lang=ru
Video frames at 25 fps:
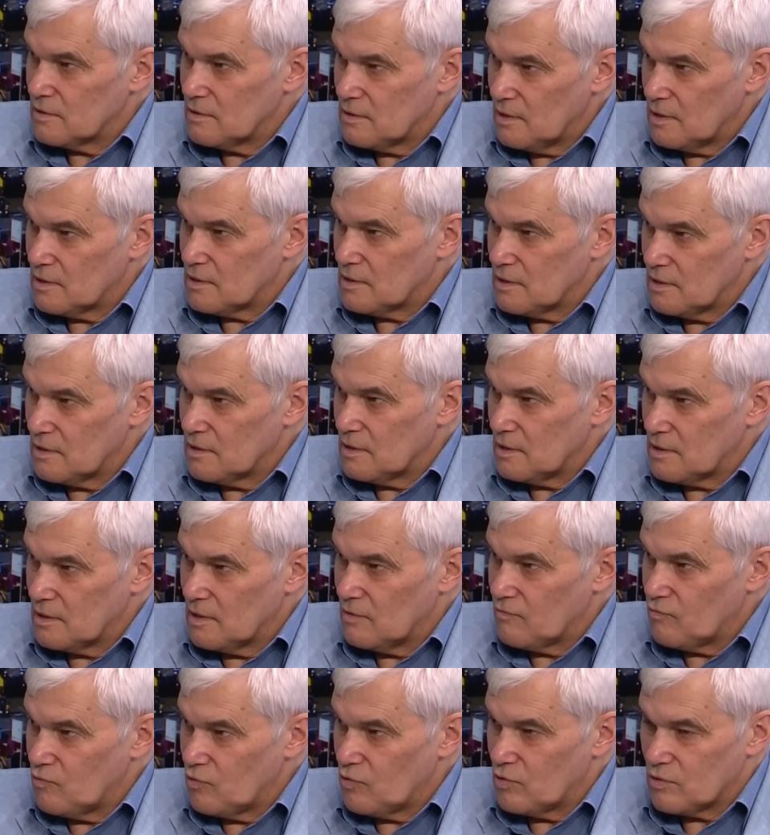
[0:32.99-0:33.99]
от
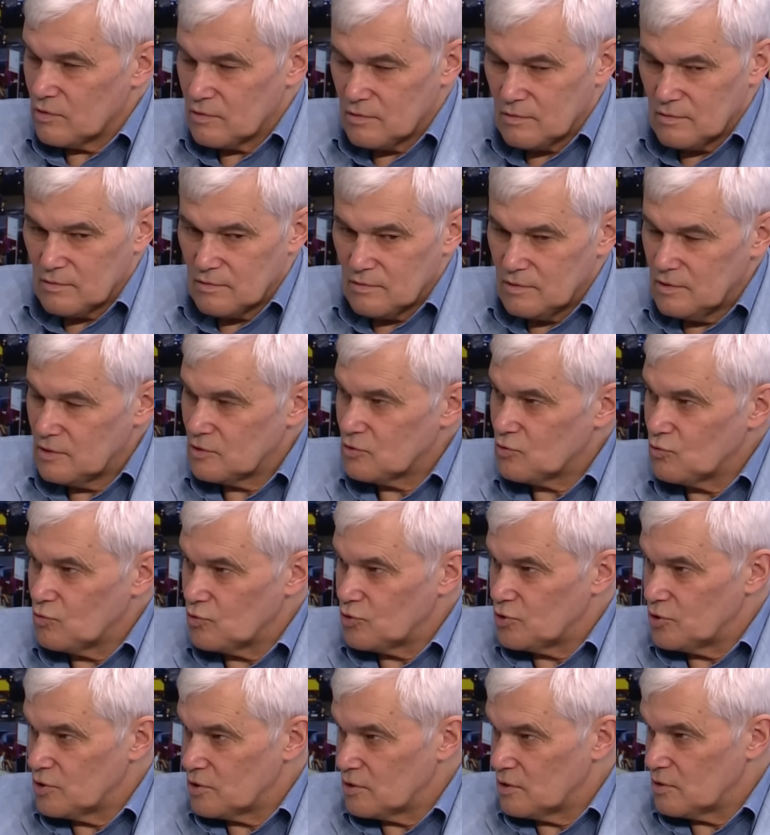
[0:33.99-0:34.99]
одного
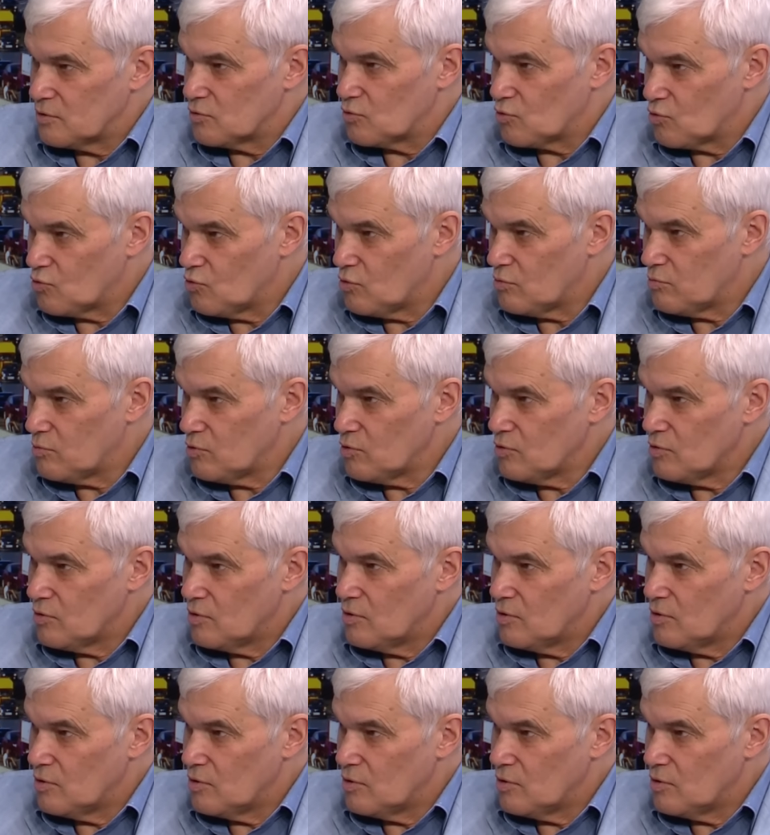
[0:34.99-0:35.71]
источника к другому,